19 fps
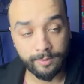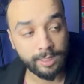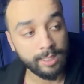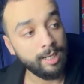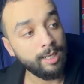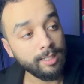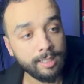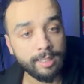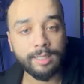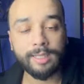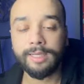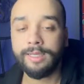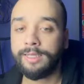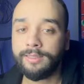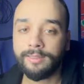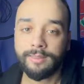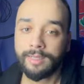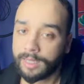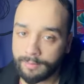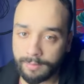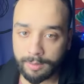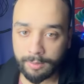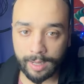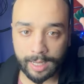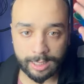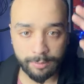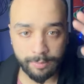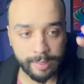حتى داك الانسان ما
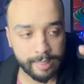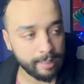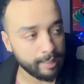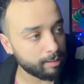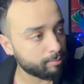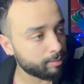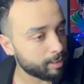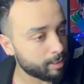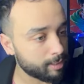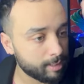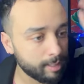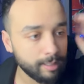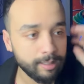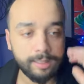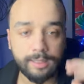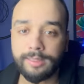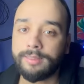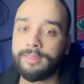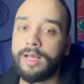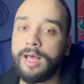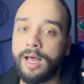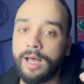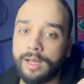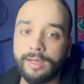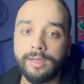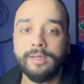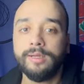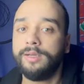يبقاش باغيك وداك الشيء ديك
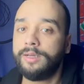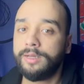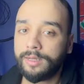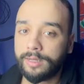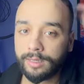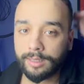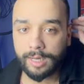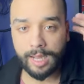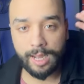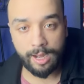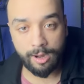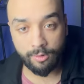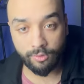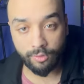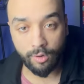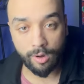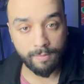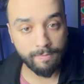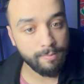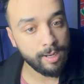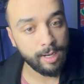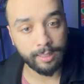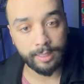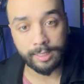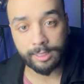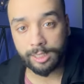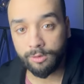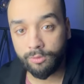الساعه الله يعاونو اما
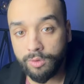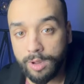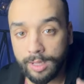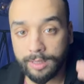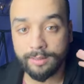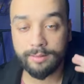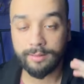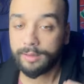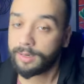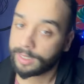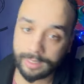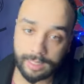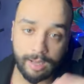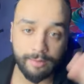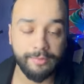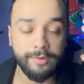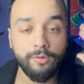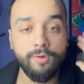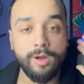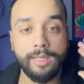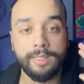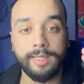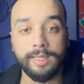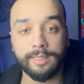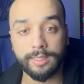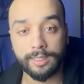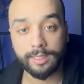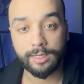عطيتي الوعد راه صافي الوعد
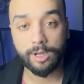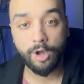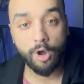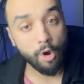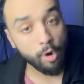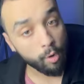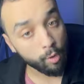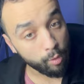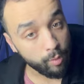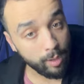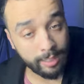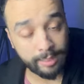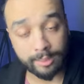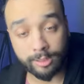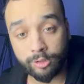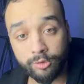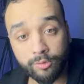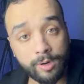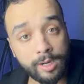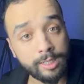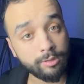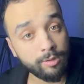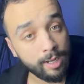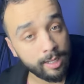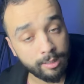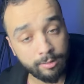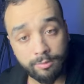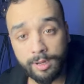هذاك والوعد الزواج
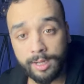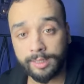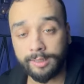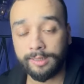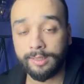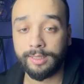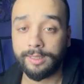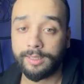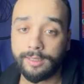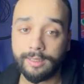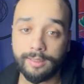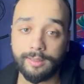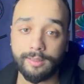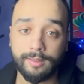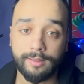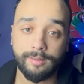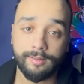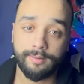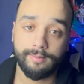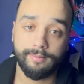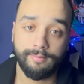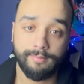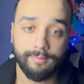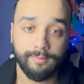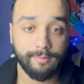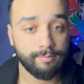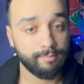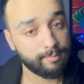واحد الوعد اللي
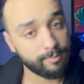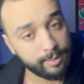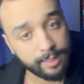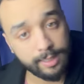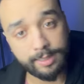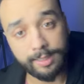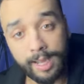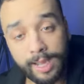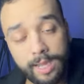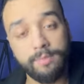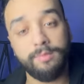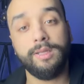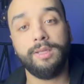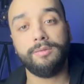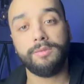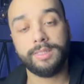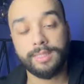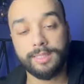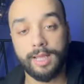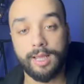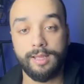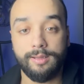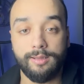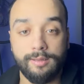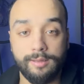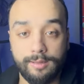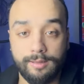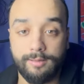اللي صعيب ديال بصح
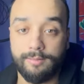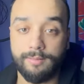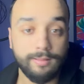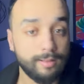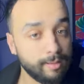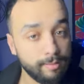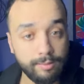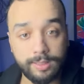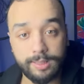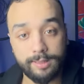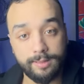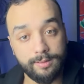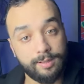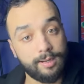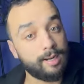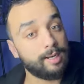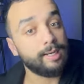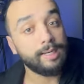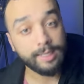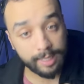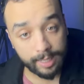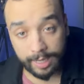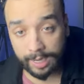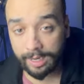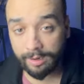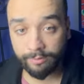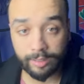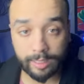فهمتي اللي
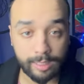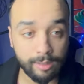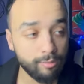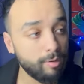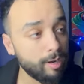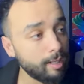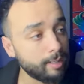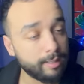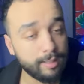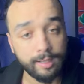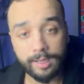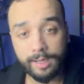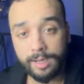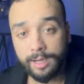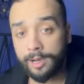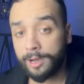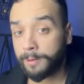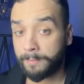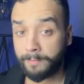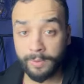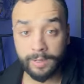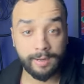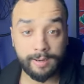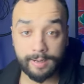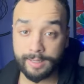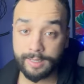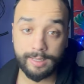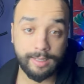كيخالف داك الوعد ربي
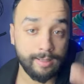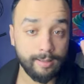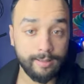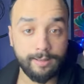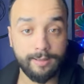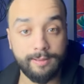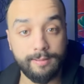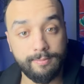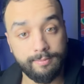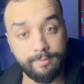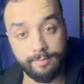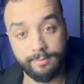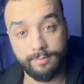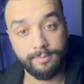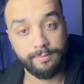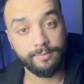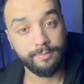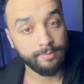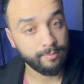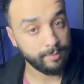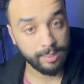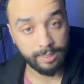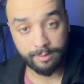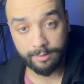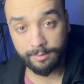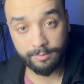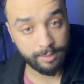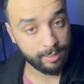راه
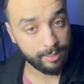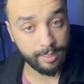فهمتي